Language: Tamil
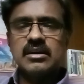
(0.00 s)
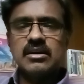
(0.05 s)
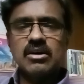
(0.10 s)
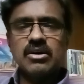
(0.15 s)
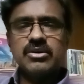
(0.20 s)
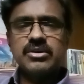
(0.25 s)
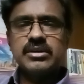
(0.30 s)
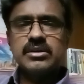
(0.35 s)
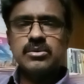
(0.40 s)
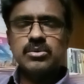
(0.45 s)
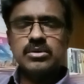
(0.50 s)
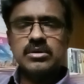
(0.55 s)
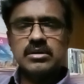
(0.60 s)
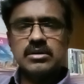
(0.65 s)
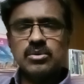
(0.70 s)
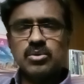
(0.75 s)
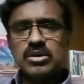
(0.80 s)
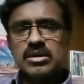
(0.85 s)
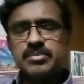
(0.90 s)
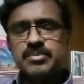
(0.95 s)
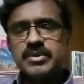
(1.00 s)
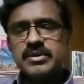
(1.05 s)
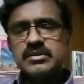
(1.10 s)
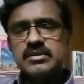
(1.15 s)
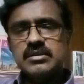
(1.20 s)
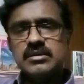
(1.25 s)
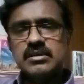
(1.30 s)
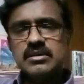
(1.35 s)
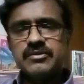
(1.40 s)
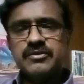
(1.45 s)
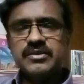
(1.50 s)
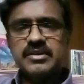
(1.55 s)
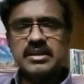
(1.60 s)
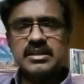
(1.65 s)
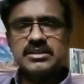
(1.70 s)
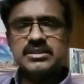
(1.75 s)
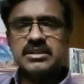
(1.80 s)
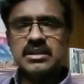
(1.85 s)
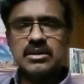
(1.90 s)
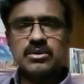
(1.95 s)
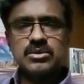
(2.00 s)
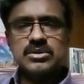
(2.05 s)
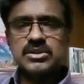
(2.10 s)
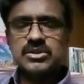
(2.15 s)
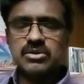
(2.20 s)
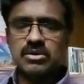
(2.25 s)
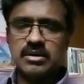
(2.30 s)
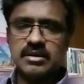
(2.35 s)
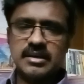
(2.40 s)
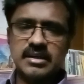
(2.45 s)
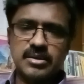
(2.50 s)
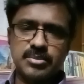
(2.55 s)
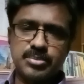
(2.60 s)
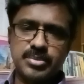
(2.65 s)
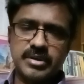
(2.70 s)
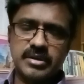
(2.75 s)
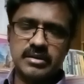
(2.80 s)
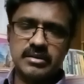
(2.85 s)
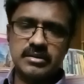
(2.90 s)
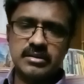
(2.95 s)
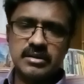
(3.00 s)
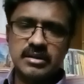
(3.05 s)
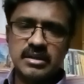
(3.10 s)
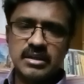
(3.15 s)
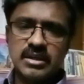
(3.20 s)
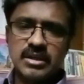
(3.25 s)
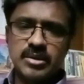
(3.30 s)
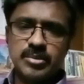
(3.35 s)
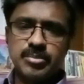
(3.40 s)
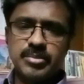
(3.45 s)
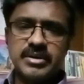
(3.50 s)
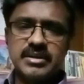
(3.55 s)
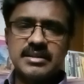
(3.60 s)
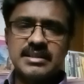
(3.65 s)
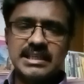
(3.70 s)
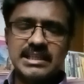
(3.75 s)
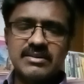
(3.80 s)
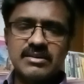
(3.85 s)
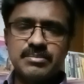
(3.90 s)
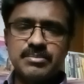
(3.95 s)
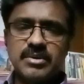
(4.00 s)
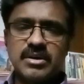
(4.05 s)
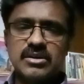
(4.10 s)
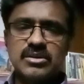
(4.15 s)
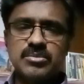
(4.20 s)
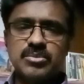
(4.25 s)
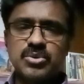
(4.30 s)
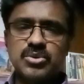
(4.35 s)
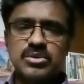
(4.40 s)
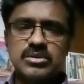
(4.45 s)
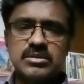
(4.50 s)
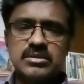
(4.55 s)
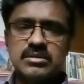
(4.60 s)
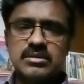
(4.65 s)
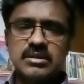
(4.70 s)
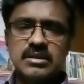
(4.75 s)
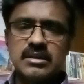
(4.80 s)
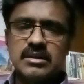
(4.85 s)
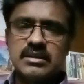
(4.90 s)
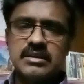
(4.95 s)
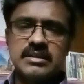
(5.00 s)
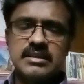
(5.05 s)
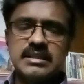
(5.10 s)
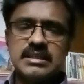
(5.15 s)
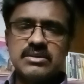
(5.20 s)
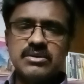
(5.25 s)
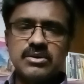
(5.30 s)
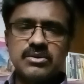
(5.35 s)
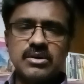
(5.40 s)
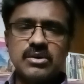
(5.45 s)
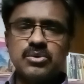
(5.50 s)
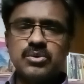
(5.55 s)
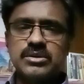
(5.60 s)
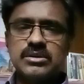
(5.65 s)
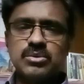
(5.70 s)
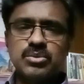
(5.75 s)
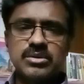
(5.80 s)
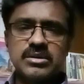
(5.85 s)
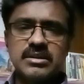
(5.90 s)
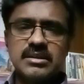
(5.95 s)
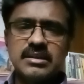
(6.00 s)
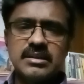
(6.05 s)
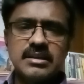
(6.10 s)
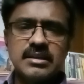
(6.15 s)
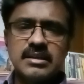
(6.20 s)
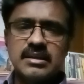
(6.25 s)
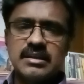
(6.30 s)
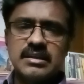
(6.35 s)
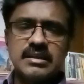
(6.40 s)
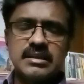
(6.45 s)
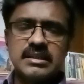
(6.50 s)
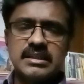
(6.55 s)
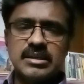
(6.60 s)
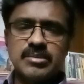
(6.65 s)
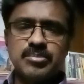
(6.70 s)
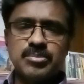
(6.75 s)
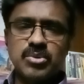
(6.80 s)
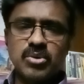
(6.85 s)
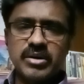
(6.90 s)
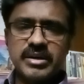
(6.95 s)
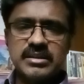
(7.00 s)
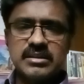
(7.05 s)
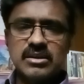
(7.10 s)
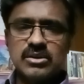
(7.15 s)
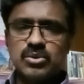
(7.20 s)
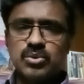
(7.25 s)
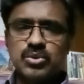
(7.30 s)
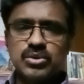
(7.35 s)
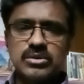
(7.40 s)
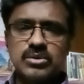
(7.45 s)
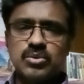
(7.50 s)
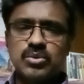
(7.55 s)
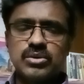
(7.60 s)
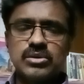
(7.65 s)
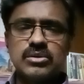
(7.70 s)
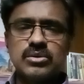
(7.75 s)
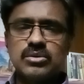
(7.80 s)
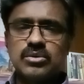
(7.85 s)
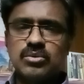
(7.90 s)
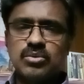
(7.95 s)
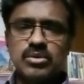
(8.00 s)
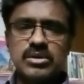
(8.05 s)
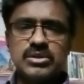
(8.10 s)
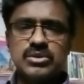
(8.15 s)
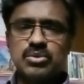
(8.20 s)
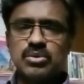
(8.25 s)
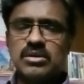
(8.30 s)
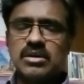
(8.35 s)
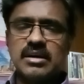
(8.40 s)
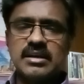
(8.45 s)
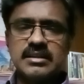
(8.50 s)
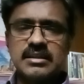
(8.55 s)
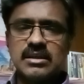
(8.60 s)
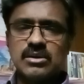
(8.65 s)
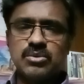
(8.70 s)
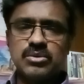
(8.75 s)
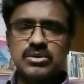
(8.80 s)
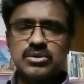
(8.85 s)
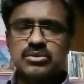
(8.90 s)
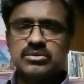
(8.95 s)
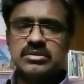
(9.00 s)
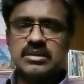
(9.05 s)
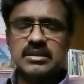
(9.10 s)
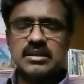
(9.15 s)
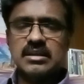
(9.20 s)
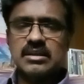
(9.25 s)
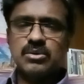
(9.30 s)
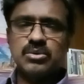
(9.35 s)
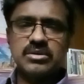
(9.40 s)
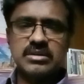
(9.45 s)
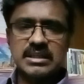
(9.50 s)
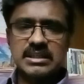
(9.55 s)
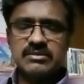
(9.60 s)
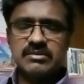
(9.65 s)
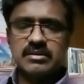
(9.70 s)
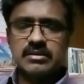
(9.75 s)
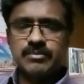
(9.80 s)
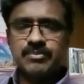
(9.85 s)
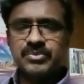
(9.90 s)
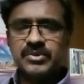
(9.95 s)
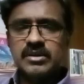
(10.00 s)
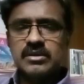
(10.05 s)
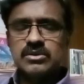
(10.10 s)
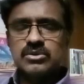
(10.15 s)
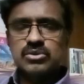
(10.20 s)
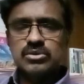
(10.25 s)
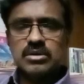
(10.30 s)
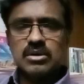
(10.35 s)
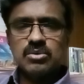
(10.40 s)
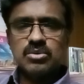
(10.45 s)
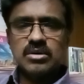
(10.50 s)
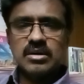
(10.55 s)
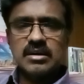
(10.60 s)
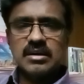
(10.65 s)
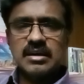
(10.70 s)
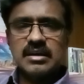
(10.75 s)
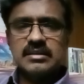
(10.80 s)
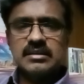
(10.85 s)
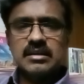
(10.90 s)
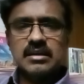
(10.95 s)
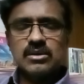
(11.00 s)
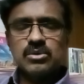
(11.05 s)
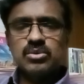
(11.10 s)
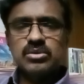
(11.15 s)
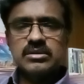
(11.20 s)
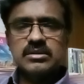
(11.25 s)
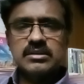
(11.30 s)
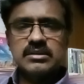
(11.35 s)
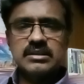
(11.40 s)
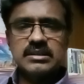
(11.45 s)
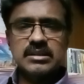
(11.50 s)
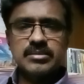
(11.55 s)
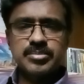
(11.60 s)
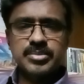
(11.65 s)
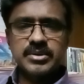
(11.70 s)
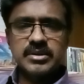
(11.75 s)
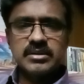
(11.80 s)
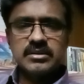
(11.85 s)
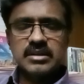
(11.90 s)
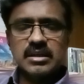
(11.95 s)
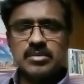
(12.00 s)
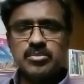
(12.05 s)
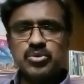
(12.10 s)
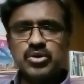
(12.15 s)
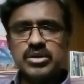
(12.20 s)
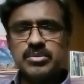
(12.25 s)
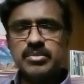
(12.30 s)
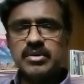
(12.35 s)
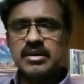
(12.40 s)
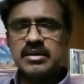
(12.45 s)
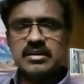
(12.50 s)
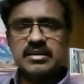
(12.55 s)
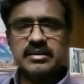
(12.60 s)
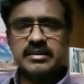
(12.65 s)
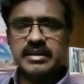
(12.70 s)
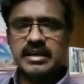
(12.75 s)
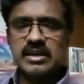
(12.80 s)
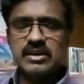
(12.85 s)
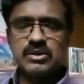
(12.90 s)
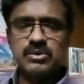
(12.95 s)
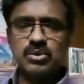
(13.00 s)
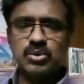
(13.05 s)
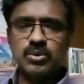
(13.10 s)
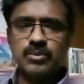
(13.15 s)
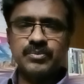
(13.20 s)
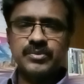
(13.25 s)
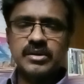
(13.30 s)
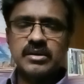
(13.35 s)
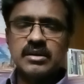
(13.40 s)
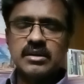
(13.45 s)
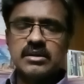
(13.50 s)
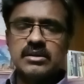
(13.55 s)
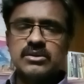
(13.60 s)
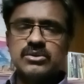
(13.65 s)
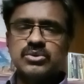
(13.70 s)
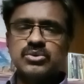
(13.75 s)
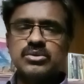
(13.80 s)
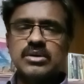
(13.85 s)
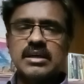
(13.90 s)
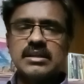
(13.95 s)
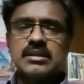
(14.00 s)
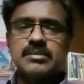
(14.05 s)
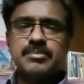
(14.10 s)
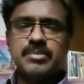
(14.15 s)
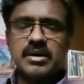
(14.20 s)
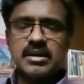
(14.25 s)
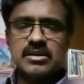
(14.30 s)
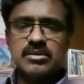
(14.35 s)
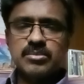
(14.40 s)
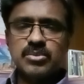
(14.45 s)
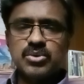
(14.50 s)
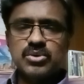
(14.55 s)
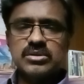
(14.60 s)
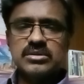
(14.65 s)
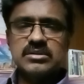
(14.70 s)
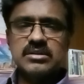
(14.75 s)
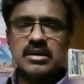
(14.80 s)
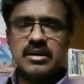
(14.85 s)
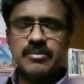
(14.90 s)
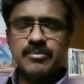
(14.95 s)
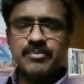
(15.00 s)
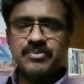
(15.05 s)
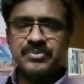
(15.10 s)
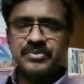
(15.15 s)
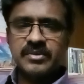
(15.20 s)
லாரியோட ஓனர் பார்த்திங்கன்னா ஃபினான்ஷியலாக கொஞ்சம் ஸ்ட்ராங்காக இருப்பார் பட் டிரைவர் பார்க்கும்பொழுது ஹி அவர் வந்து ஒரு எம்ப்ளாயி தான் ஒரு ஒரு கூலி தொழிலாளி தான் ஒரு சாதாரண ஒரு டிரைவர் ஸோ அவரால் அந்த அளவுக்கு இழப்பீடு தர முடியுமான்ற கேள்வி வரும் ஸோ அதை பார்க்கும்பொழுது தான்